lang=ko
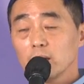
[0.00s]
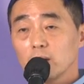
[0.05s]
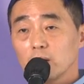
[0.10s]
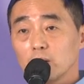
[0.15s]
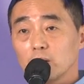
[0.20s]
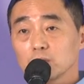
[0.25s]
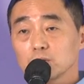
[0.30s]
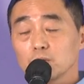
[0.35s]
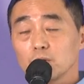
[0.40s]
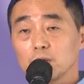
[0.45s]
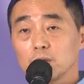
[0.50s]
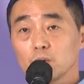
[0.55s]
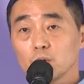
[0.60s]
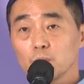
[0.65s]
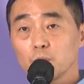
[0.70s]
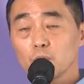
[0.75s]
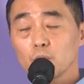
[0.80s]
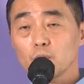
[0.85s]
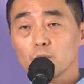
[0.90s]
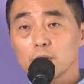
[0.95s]
어, 저희
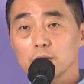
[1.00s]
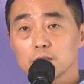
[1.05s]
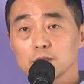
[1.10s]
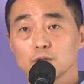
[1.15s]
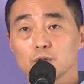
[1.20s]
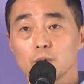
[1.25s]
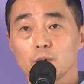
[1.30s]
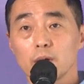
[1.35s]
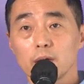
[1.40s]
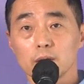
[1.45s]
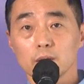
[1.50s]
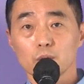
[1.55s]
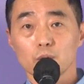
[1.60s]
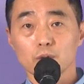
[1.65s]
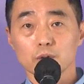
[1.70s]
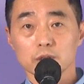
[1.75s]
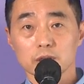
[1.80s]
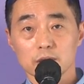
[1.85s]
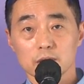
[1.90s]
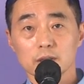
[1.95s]
로봇공학 기술과
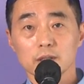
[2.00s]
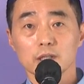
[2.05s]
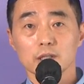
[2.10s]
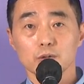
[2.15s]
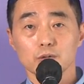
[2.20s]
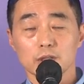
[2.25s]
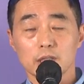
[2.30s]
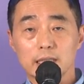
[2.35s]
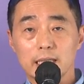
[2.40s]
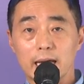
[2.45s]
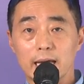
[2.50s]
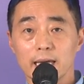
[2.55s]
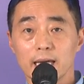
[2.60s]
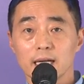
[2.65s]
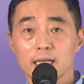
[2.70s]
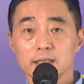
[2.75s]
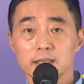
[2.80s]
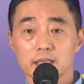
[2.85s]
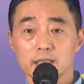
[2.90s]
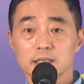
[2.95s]
인공지능 그리고 이제
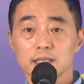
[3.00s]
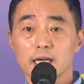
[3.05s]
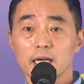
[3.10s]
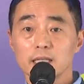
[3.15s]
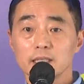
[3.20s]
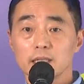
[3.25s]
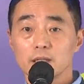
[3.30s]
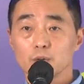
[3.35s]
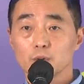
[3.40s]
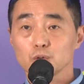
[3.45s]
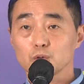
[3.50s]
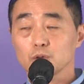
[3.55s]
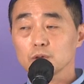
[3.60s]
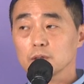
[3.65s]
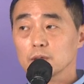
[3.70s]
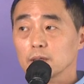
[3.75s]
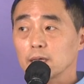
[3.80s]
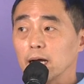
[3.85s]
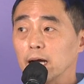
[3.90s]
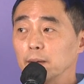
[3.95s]
다양한 디자인의
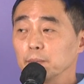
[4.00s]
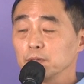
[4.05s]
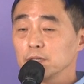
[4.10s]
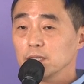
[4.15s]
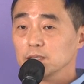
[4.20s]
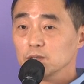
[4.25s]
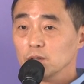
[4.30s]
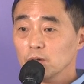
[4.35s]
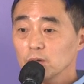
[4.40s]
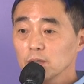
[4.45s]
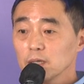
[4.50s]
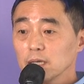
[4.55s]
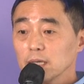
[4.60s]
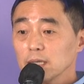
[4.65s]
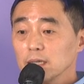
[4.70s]
요소들을 가미해서